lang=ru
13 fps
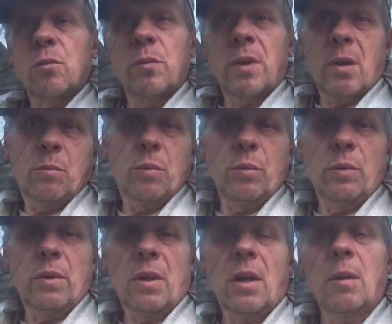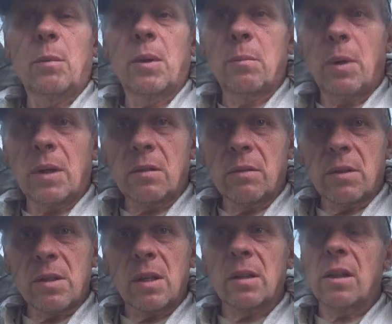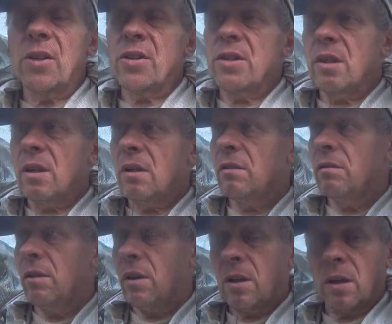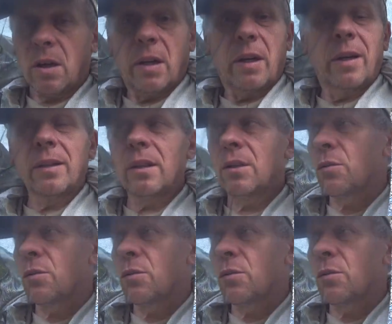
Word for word: у меня будут обрабатываться от клеща вара. Это,